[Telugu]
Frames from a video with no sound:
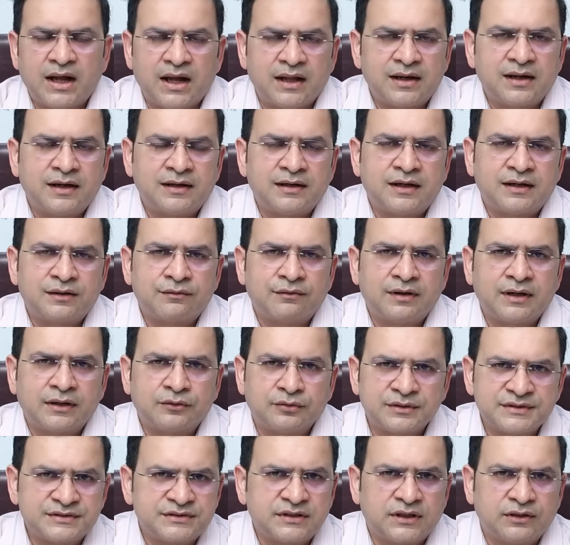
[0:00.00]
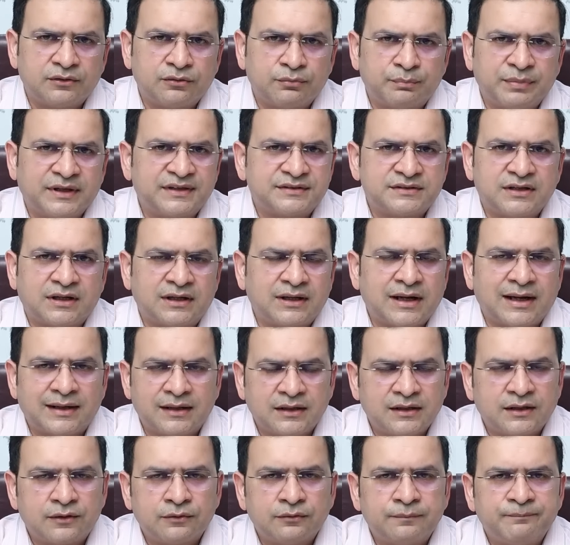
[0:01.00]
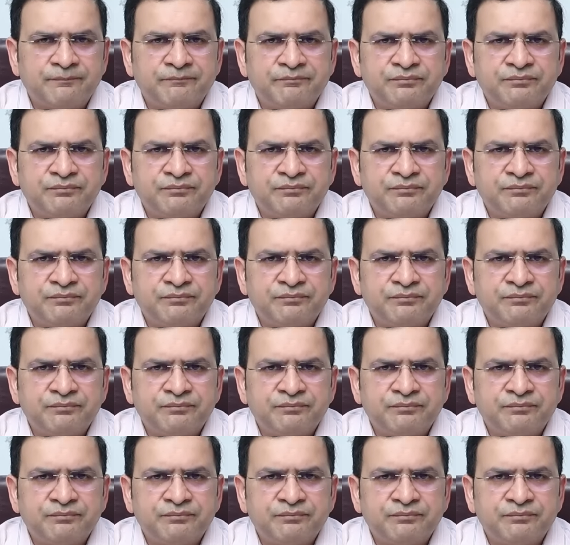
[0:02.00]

అనేటటువంటి క్వశ్చన్ పేషెంట్లు అడగరు